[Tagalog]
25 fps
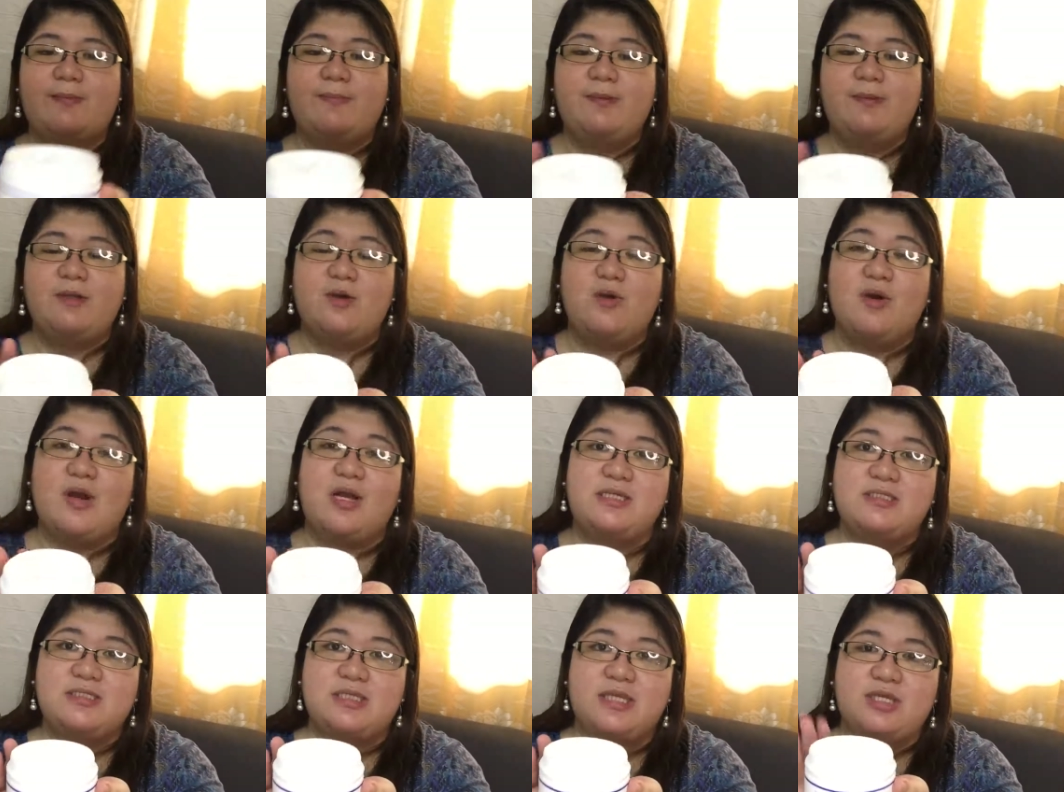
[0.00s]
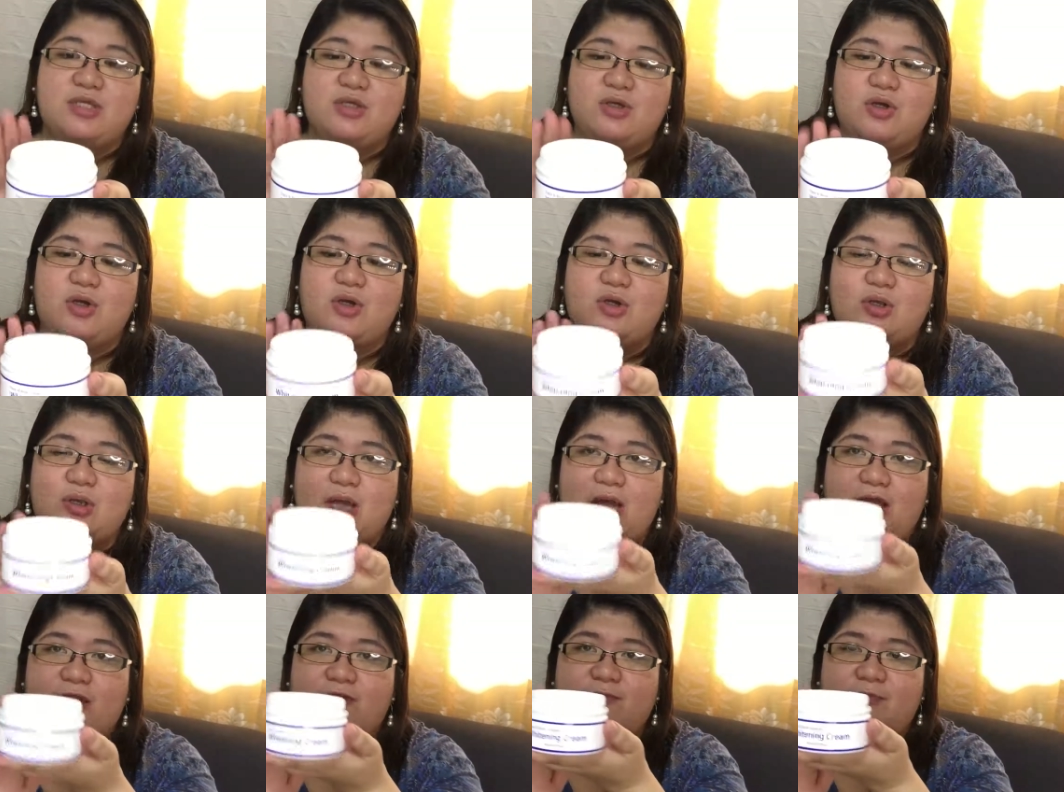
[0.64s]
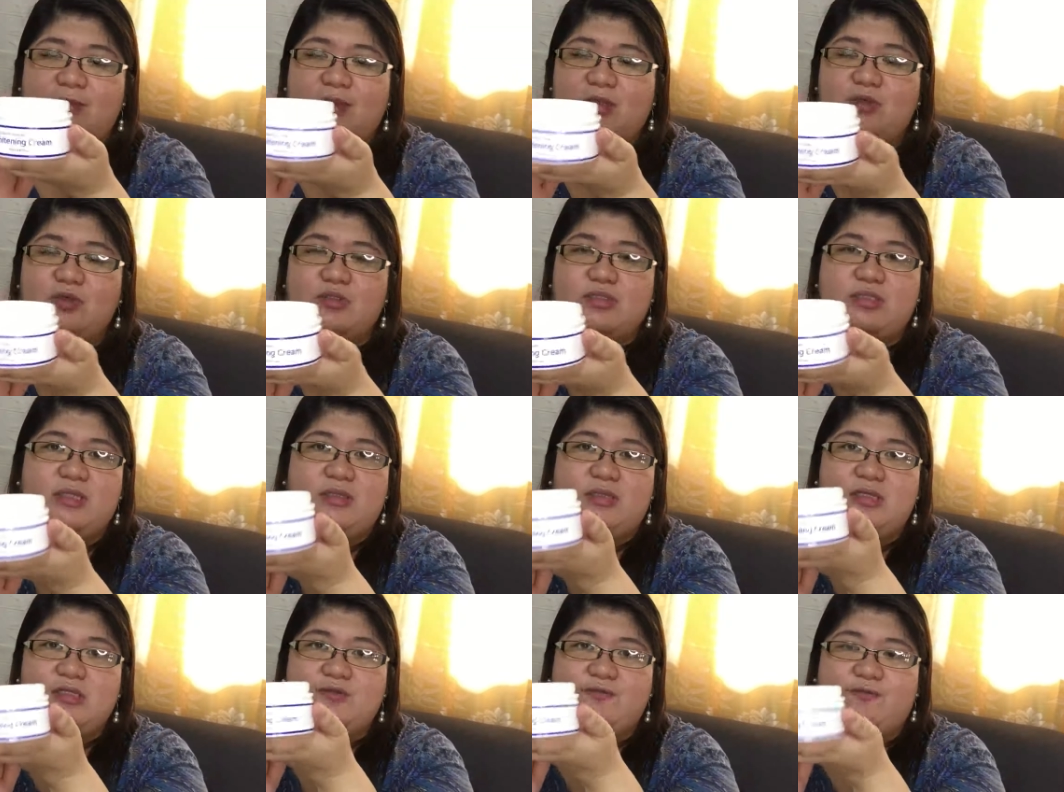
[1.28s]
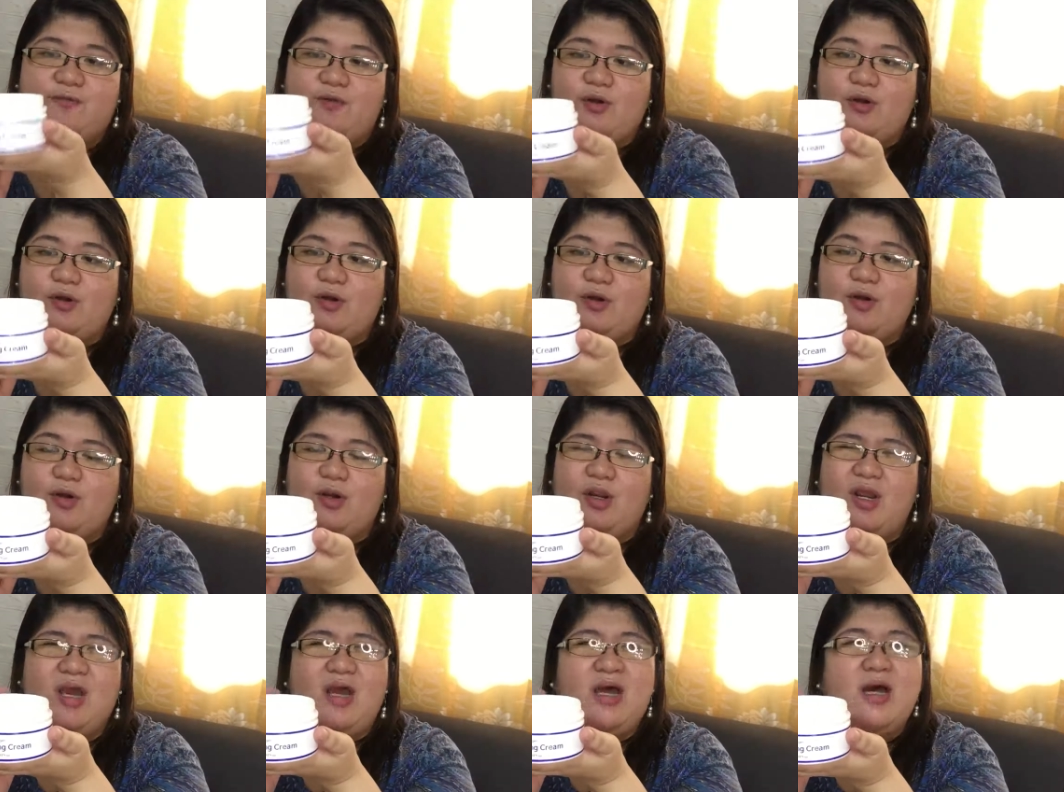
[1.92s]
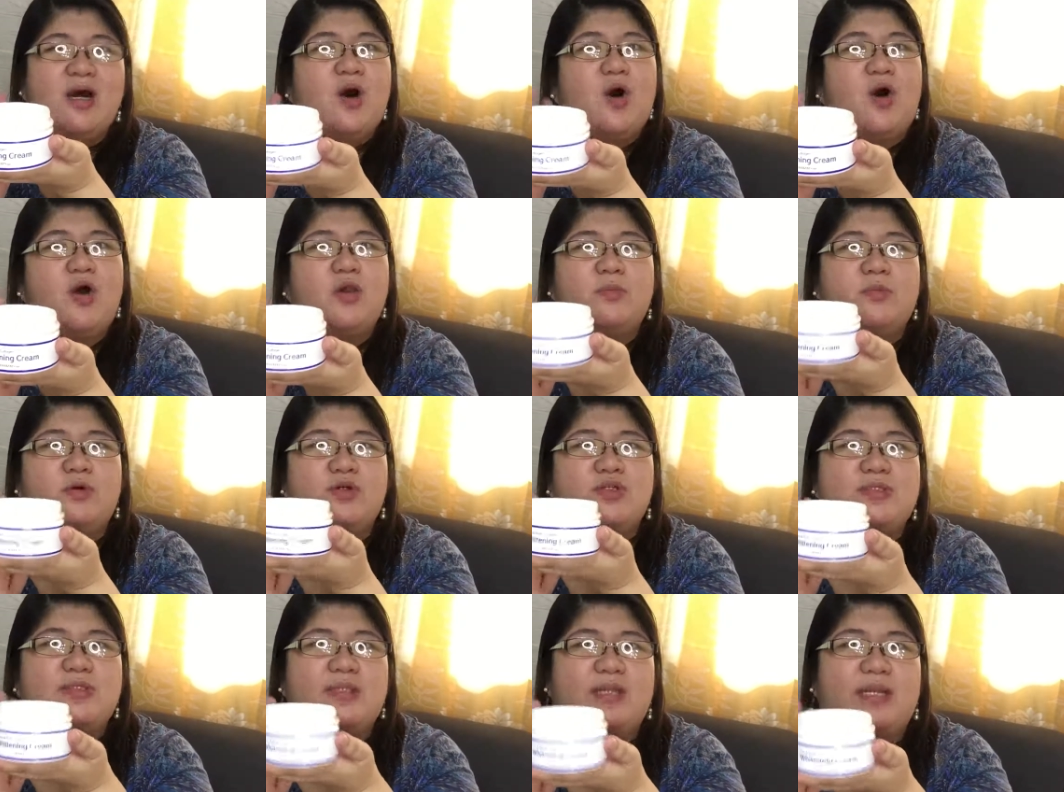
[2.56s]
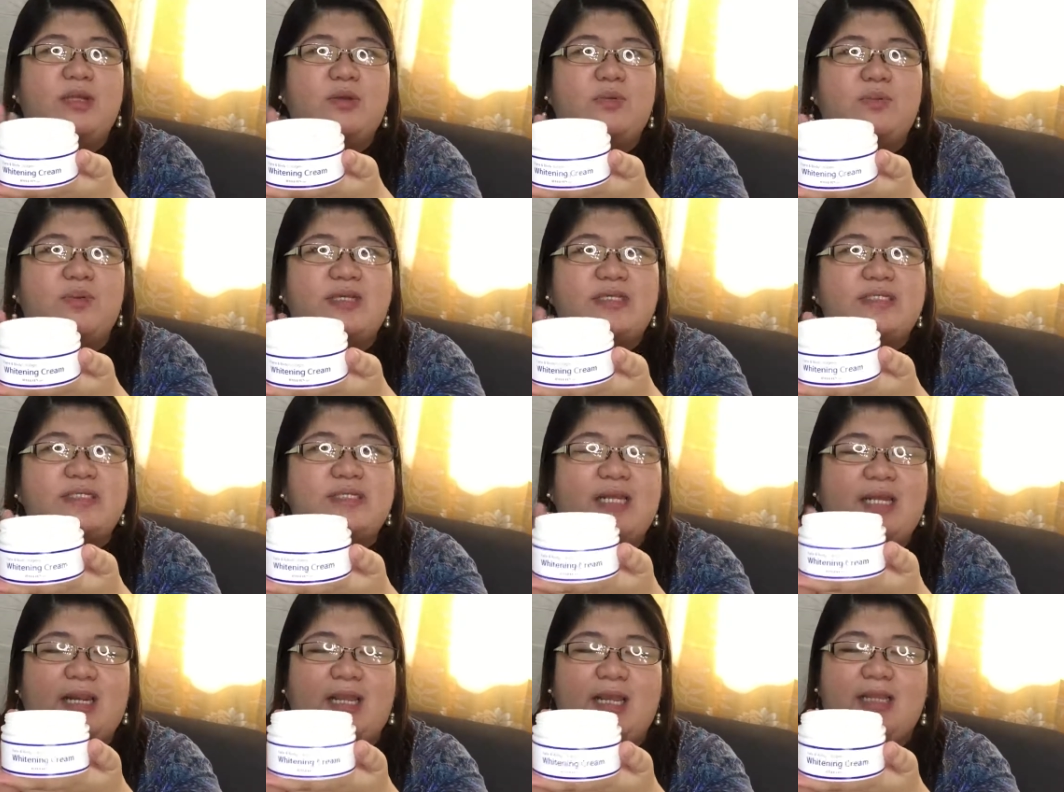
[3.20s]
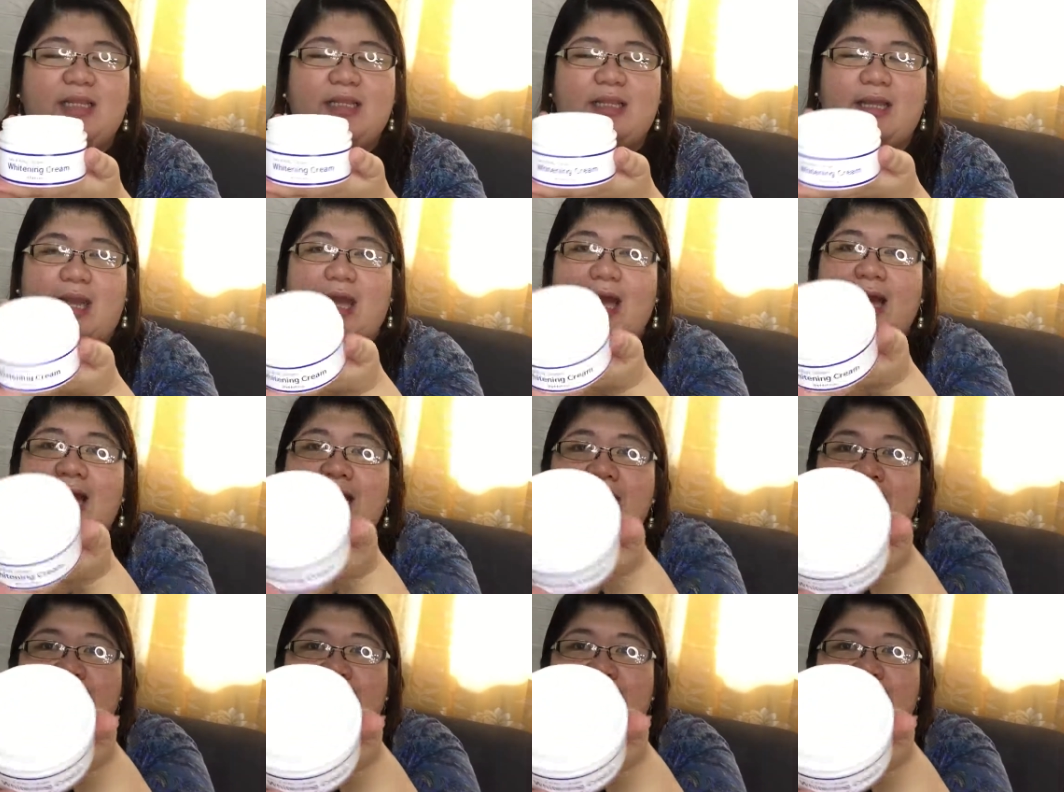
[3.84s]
sabi ko nga sa inyo, I've been using this for almost 3 weeks na rin. Kaya,